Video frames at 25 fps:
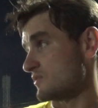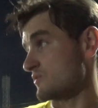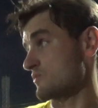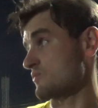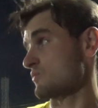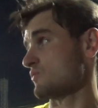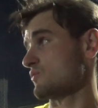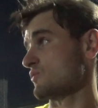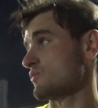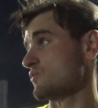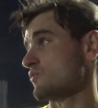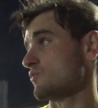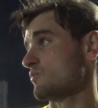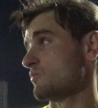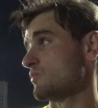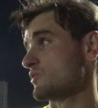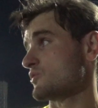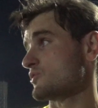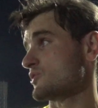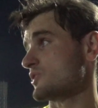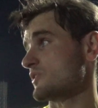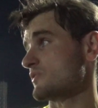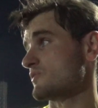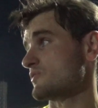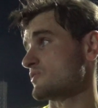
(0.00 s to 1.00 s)
Ну и кубок
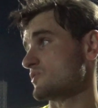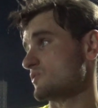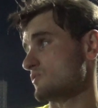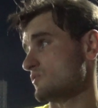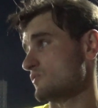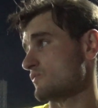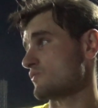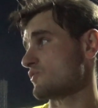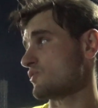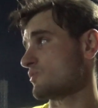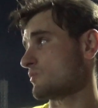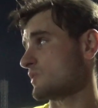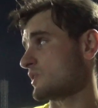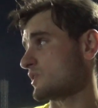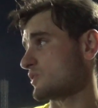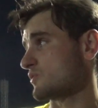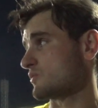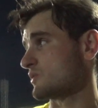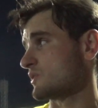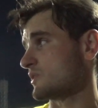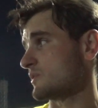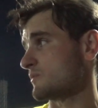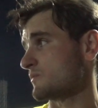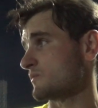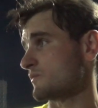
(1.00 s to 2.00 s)
чаще всего. Но в том году
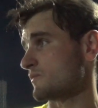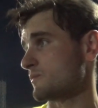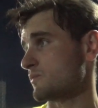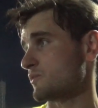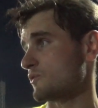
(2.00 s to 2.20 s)
нам